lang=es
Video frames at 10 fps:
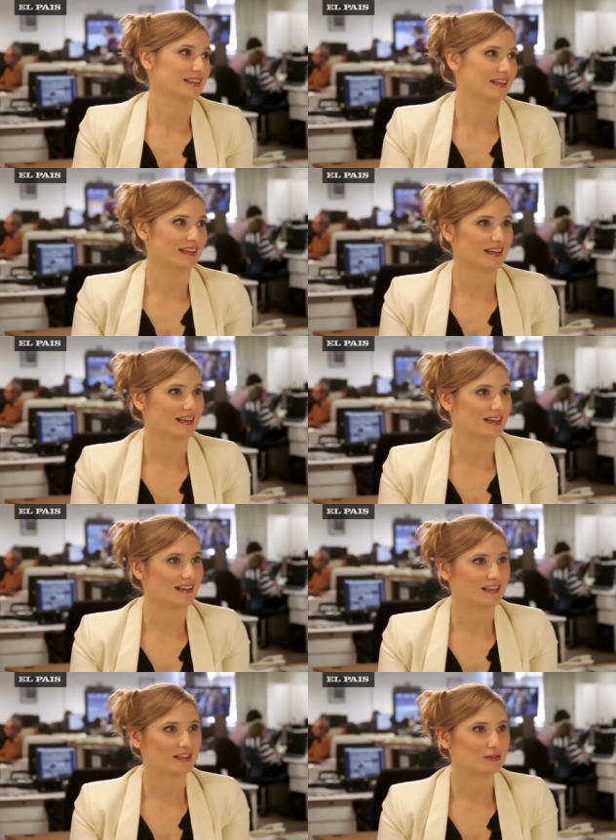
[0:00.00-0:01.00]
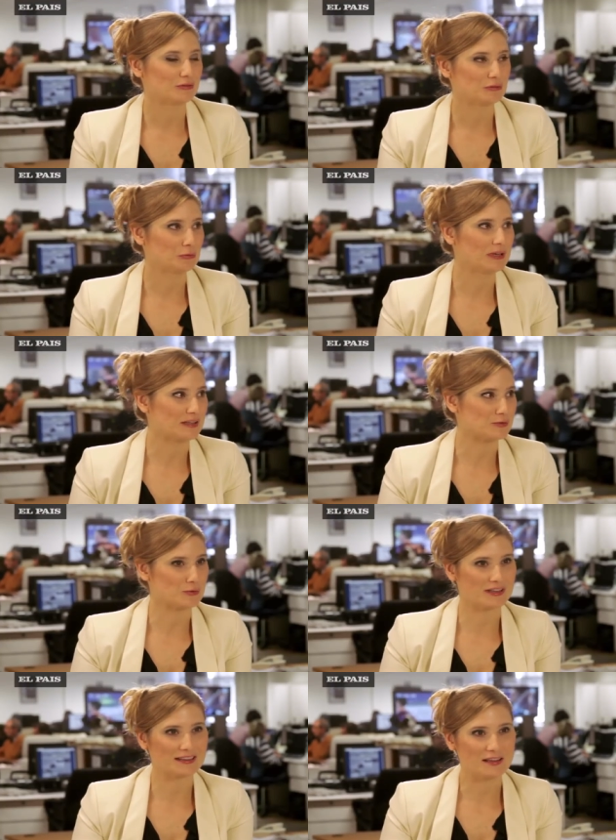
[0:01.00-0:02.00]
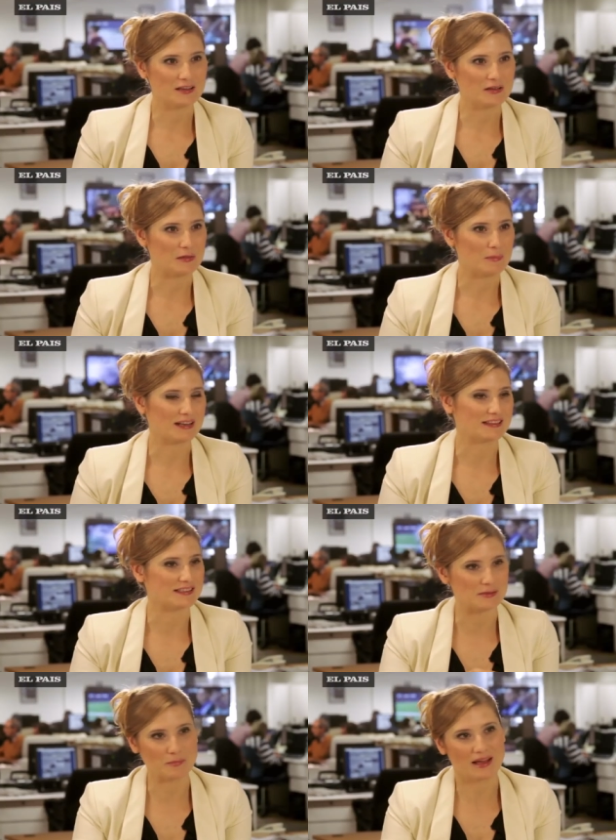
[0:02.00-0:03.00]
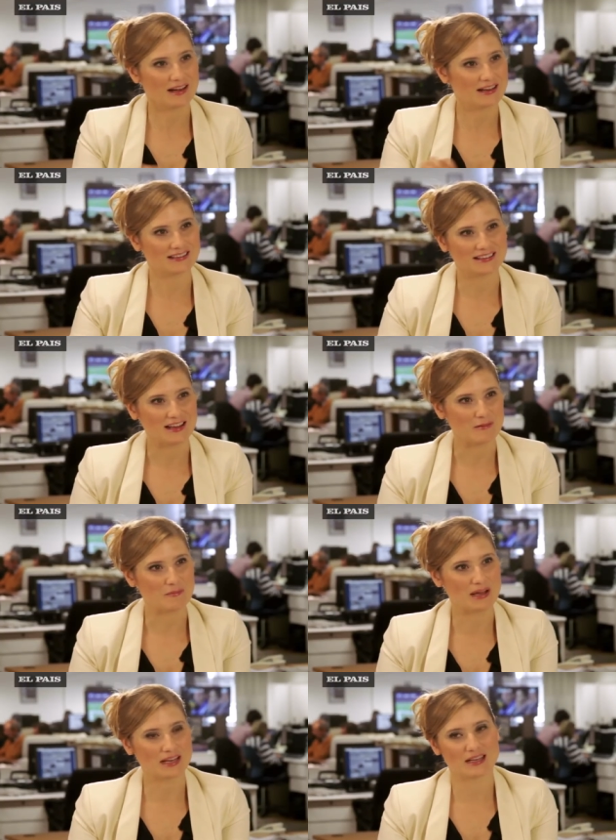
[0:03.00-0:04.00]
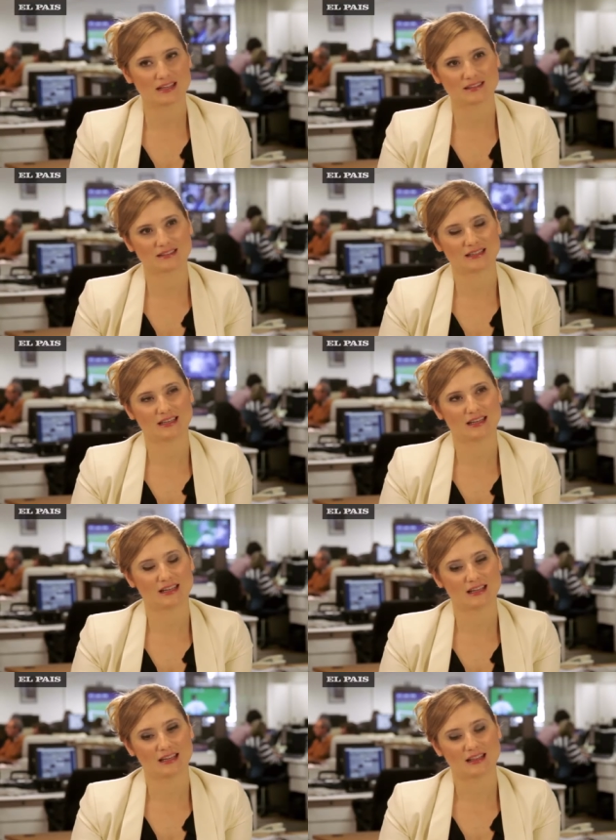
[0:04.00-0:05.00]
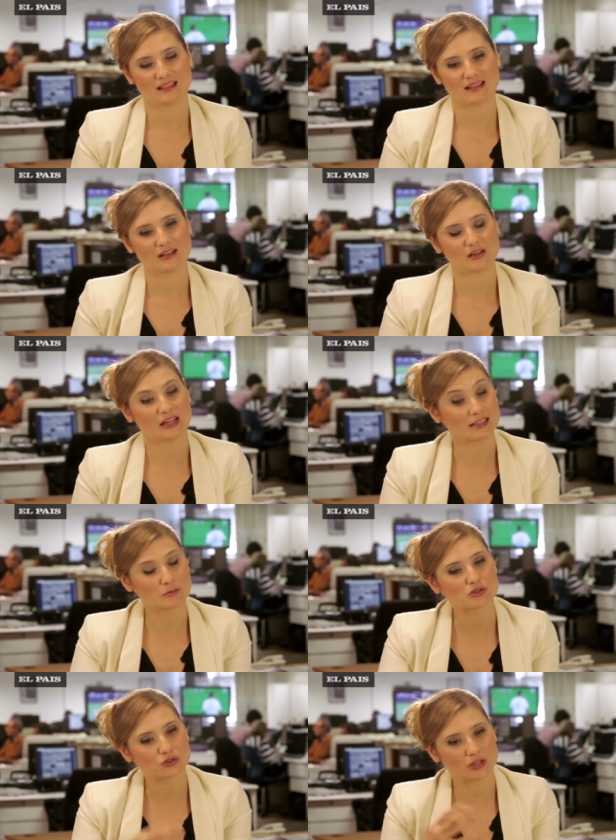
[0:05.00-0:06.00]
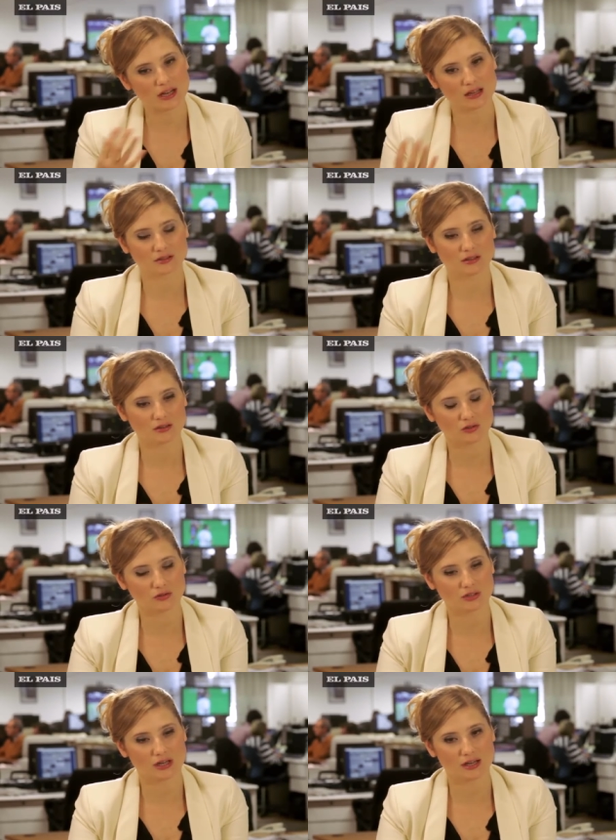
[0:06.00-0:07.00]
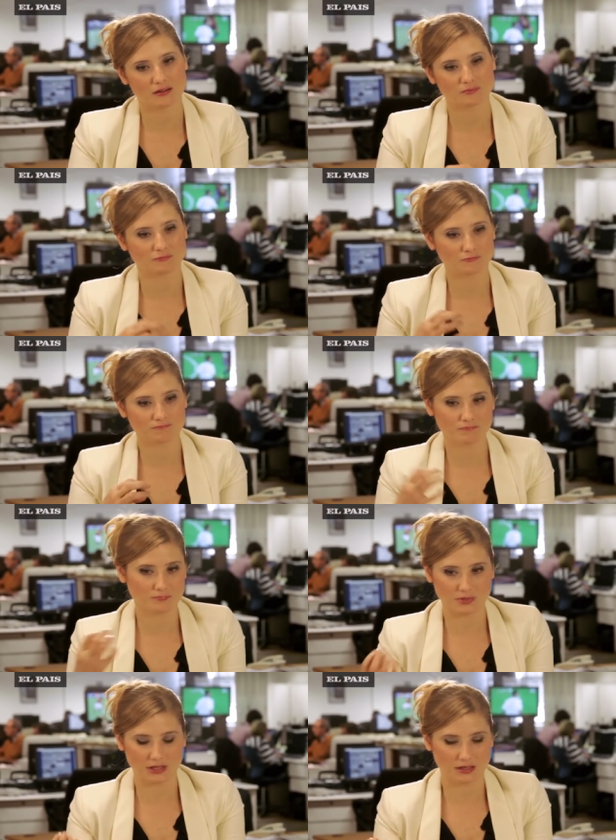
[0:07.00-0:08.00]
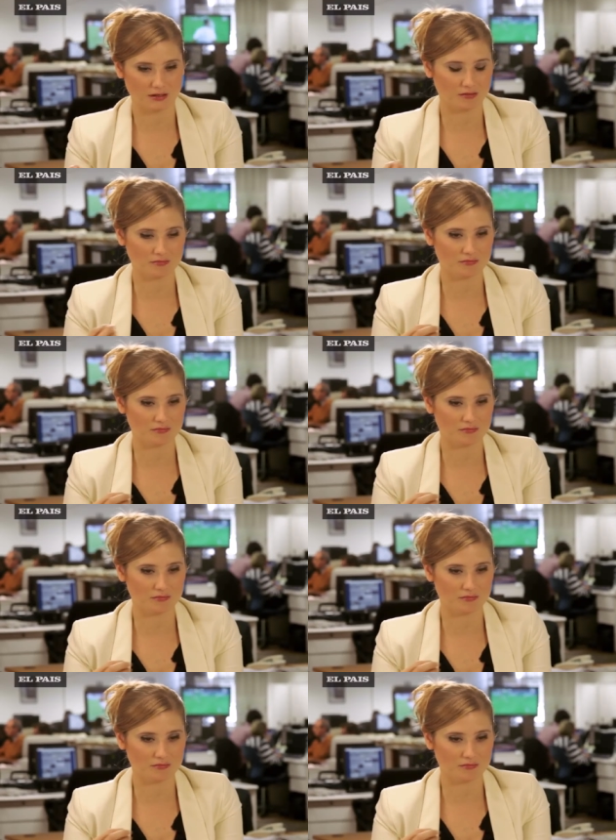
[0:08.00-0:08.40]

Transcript: eh, tuve la suerte de, participar en, varias de, tenemos otra otra eh,